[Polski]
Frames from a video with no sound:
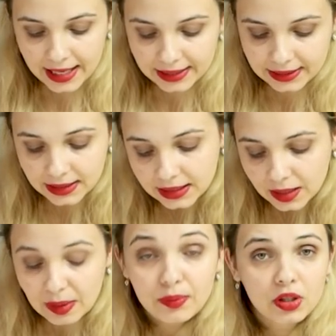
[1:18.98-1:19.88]
A
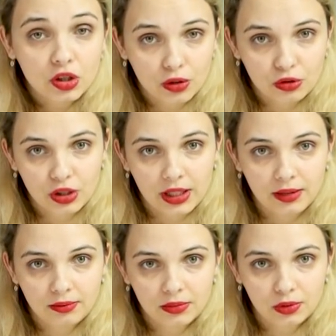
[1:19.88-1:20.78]
dzisiaj mamy
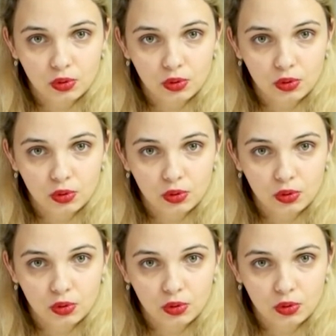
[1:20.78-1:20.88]
książkę,